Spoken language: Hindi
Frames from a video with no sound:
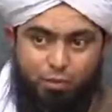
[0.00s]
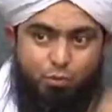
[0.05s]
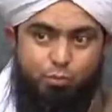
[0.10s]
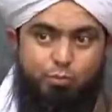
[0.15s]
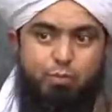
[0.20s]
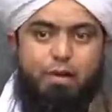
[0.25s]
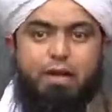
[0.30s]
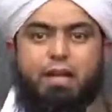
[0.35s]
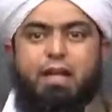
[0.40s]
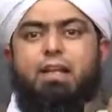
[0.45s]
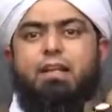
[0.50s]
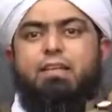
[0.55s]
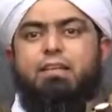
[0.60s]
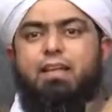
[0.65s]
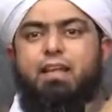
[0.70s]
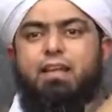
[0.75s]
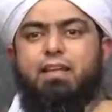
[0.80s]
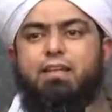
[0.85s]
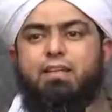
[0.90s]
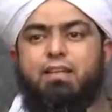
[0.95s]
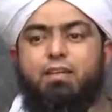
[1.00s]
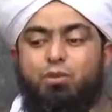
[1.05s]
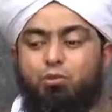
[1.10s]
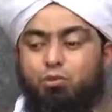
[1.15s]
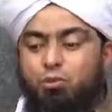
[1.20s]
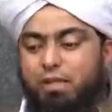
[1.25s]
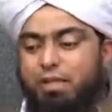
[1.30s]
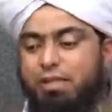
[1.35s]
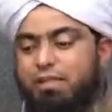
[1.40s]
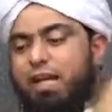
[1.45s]
के ऊपर ले लेते हैं
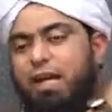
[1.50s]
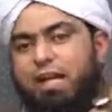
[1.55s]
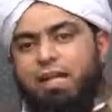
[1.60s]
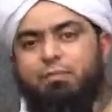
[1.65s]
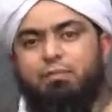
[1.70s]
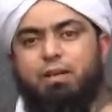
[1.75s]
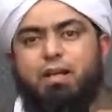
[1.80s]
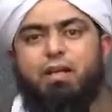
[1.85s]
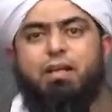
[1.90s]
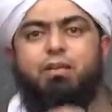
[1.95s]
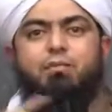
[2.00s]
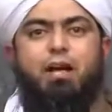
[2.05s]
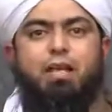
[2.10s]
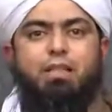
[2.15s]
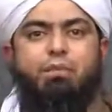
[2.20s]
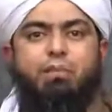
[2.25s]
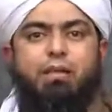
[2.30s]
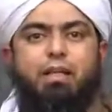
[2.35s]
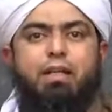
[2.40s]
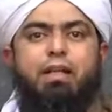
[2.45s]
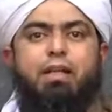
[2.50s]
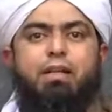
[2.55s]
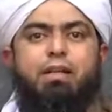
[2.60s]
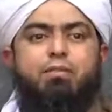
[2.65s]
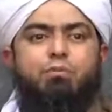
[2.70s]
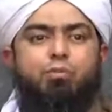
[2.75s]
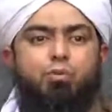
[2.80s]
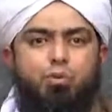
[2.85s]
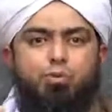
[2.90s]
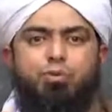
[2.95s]
क्योंकि इस हालत में अगर नमाज पढ़ेंगे
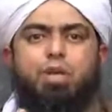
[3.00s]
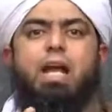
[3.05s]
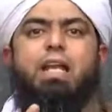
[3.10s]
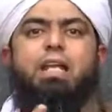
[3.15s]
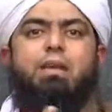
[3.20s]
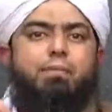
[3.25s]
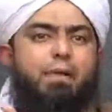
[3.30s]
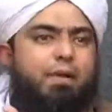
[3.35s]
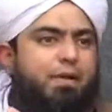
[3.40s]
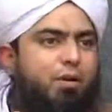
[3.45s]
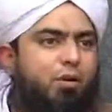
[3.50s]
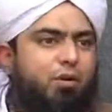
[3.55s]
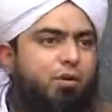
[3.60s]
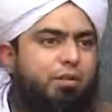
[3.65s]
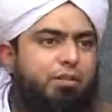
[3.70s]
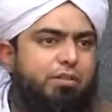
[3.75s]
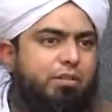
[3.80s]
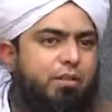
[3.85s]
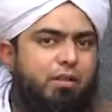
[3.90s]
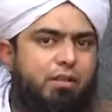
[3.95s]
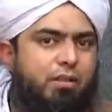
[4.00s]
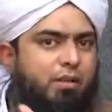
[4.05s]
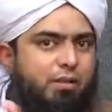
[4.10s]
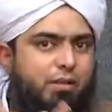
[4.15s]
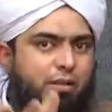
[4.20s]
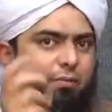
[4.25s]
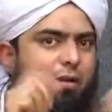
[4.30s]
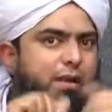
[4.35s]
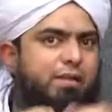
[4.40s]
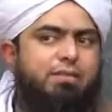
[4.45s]
ना वो कोई जायल ही पढ़ रहा होगा
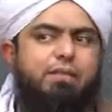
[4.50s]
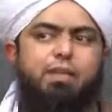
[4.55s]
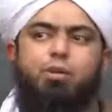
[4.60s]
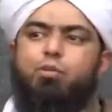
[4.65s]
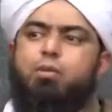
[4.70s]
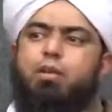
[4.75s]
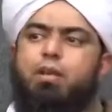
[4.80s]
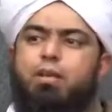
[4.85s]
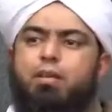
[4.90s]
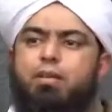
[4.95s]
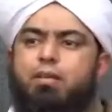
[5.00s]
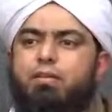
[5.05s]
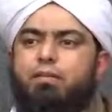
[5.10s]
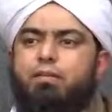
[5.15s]
नमाज नहीं होगी